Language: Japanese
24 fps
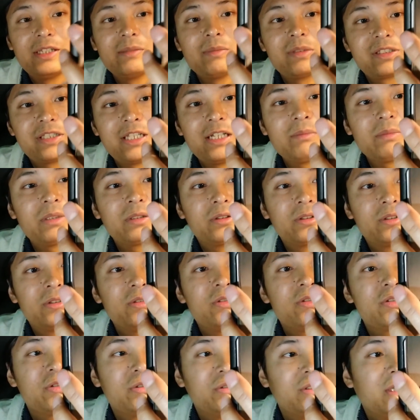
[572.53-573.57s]
今
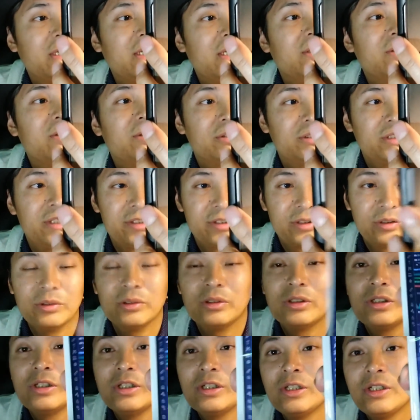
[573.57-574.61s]
397ドルですよ。
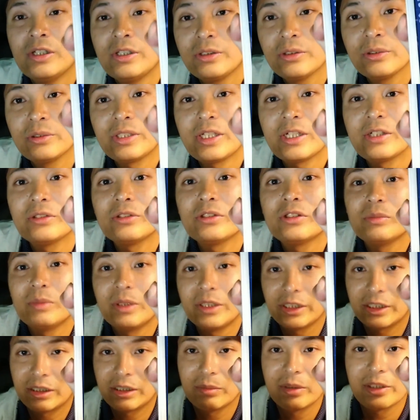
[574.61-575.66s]
400ドルま
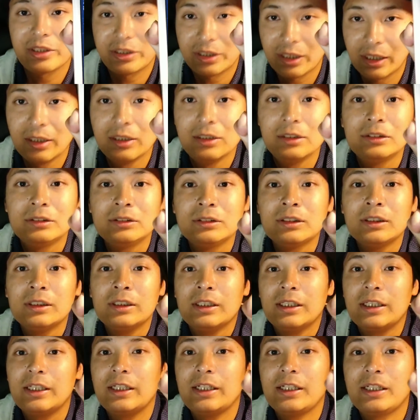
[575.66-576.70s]
で来ました。
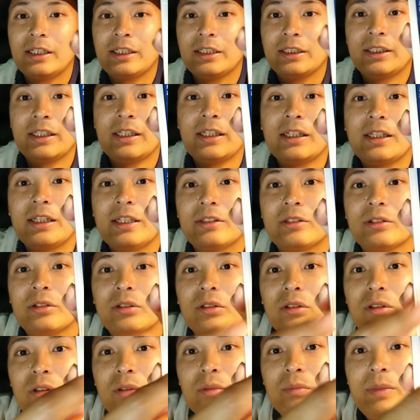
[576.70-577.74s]
えー、で、えっ
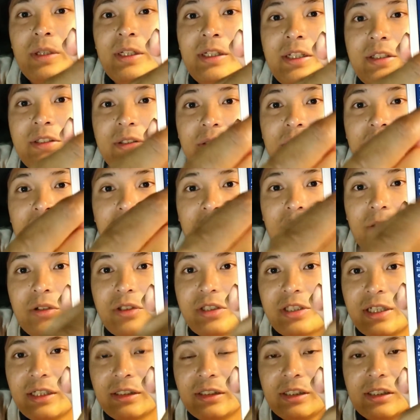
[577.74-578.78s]
と、バイナンスコインはこの
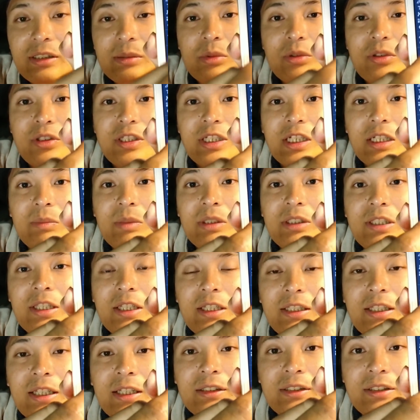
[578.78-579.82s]
三角持ち合い見て
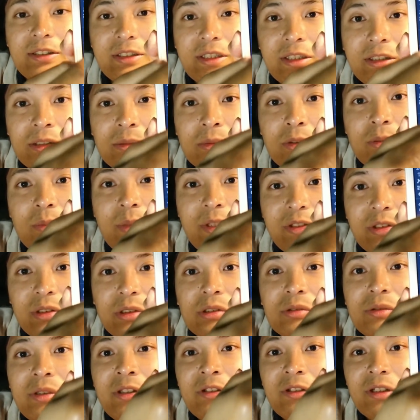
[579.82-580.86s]
いたんですけども、まあ、そ
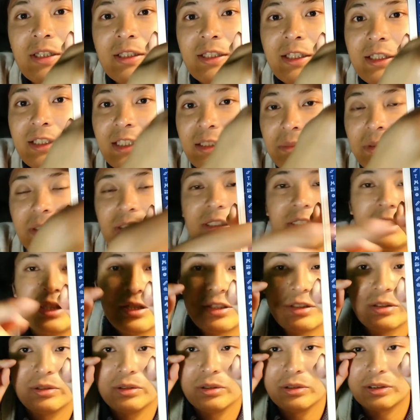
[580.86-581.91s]
こ上抜けたんで爆上げ
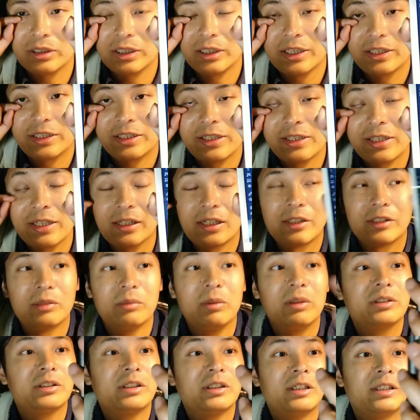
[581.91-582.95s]
するよって話で前回止
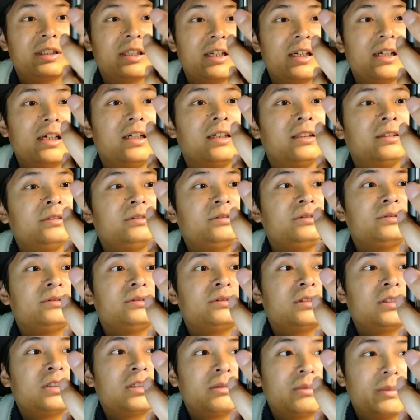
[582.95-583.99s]
まっていたら、
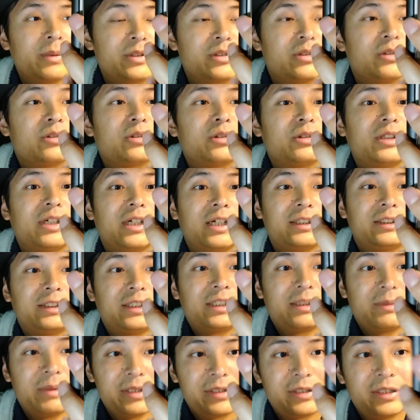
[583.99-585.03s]
まあ、その通り上がって
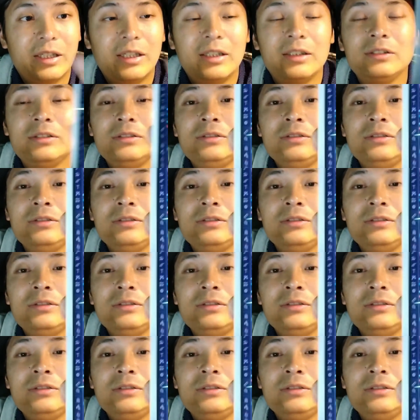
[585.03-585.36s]
きました。